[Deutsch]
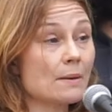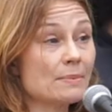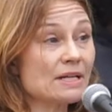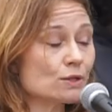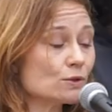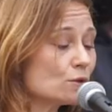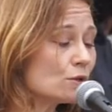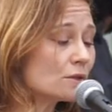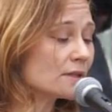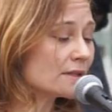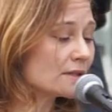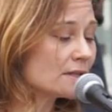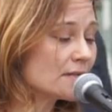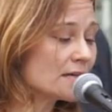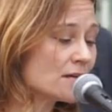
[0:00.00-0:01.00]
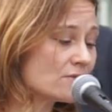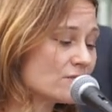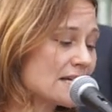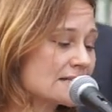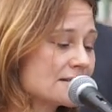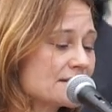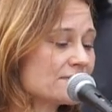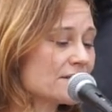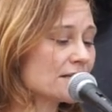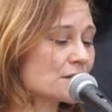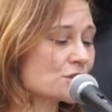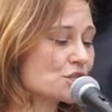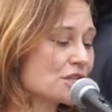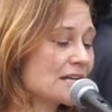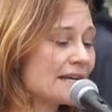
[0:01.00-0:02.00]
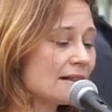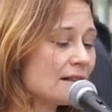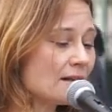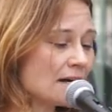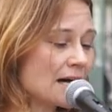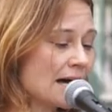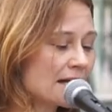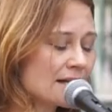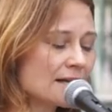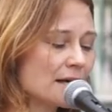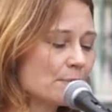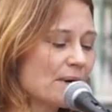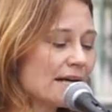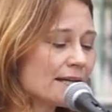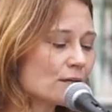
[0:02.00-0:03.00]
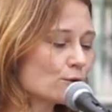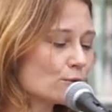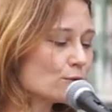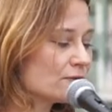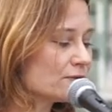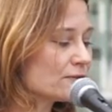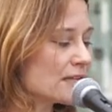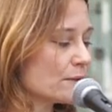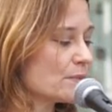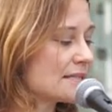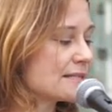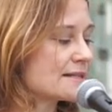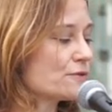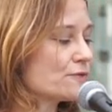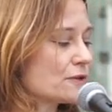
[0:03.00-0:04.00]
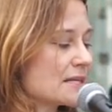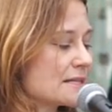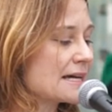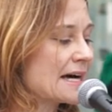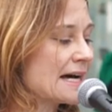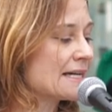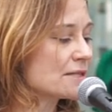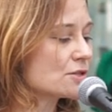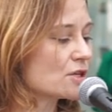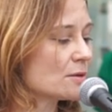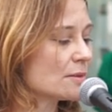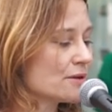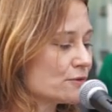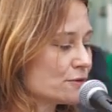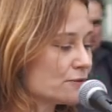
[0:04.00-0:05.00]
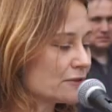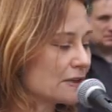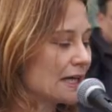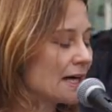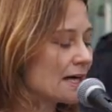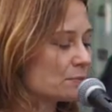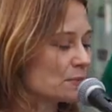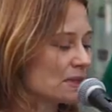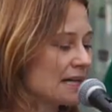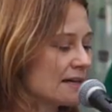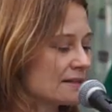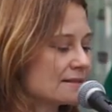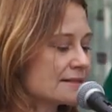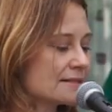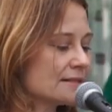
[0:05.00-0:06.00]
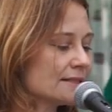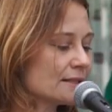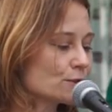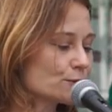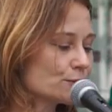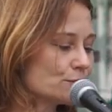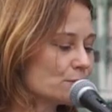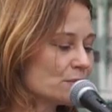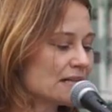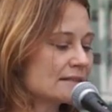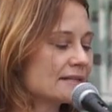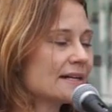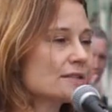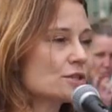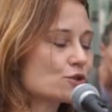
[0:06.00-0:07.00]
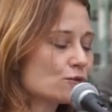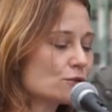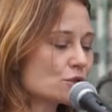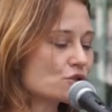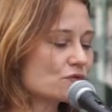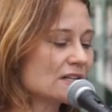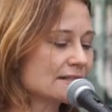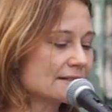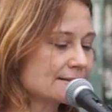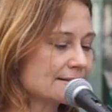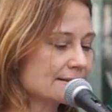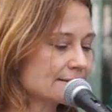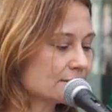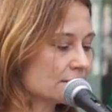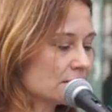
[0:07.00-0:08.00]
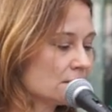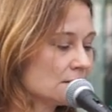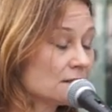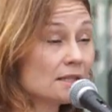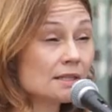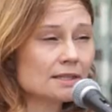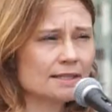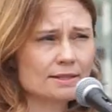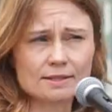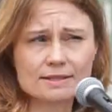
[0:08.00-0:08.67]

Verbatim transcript: Aber nun werden sie wieder schnell alle herbeigerufen, damit sie für 1,5 Grad Planziel der Grünen Partei die Schule schwänzen. Die